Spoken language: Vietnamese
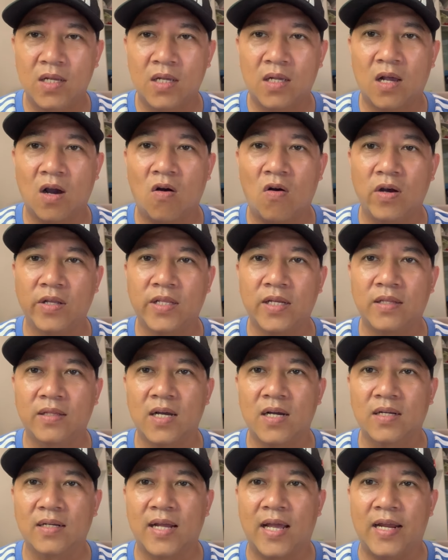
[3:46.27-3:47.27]
coi tin
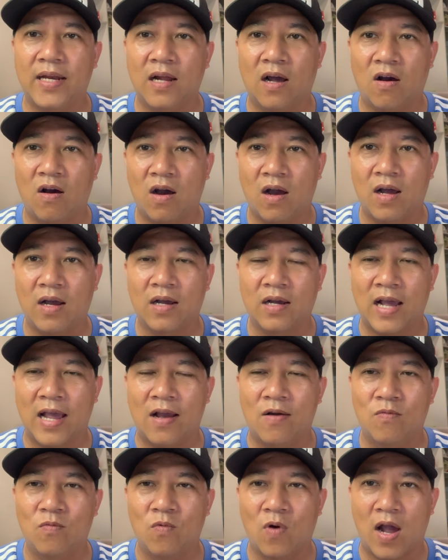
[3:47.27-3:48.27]
tức này nọ ngày
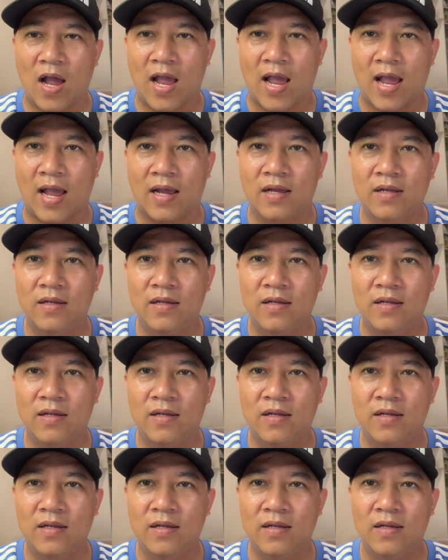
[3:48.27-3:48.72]
hôm qua